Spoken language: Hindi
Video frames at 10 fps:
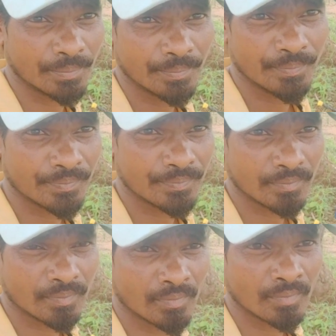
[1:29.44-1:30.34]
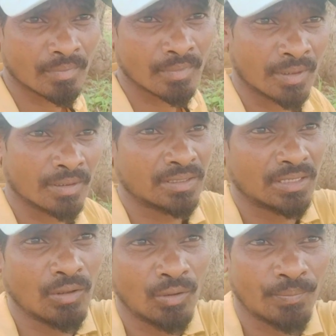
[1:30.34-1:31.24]
चलो दिखाते हैं
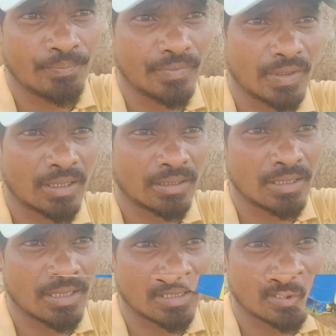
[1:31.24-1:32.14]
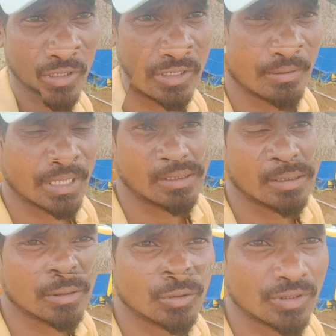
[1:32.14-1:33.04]
आगे इसके बाद
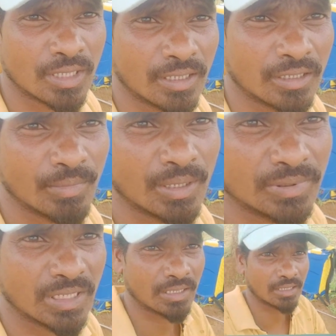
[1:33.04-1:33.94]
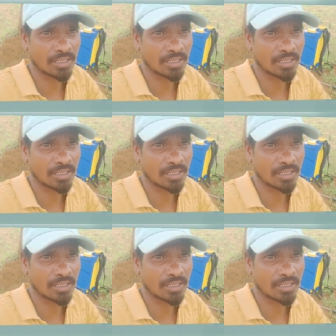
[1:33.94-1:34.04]
दूसरा खेत में हम जाएंगे